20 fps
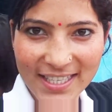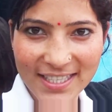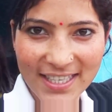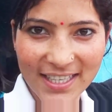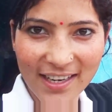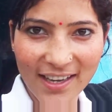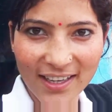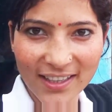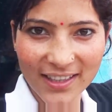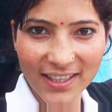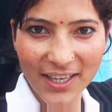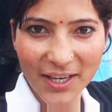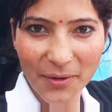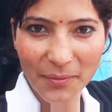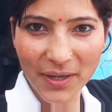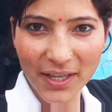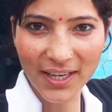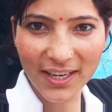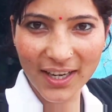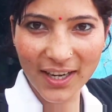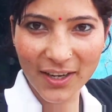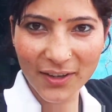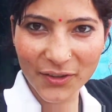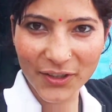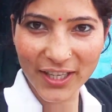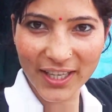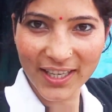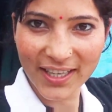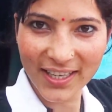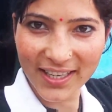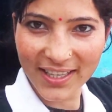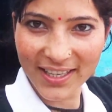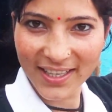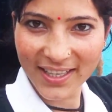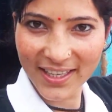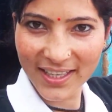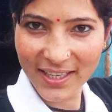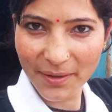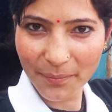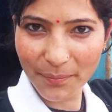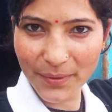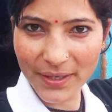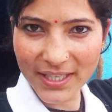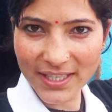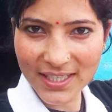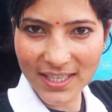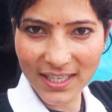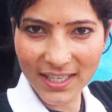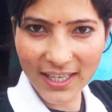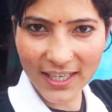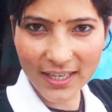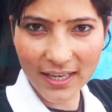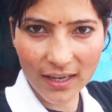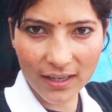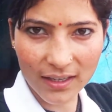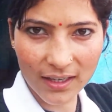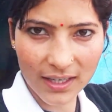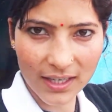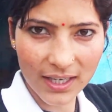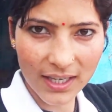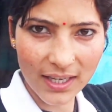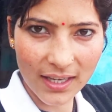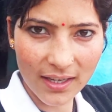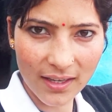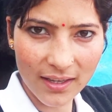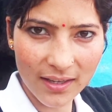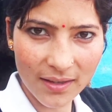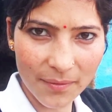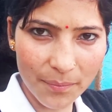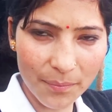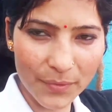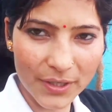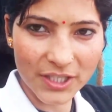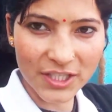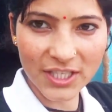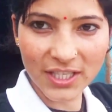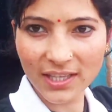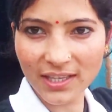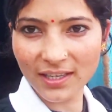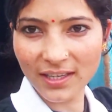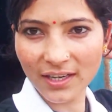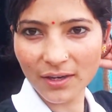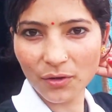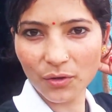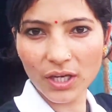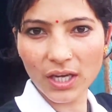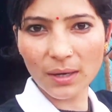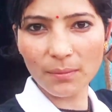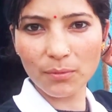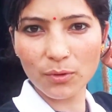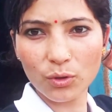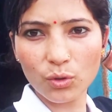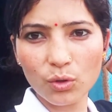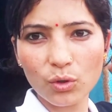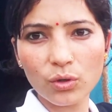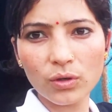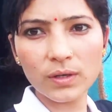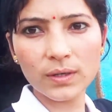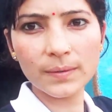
ऐसे टांगते हैं हमारे यहाँ कोई बीच के लिए टांग रखे हैं ये पीछे दिख रहे होंगे आप लोगों को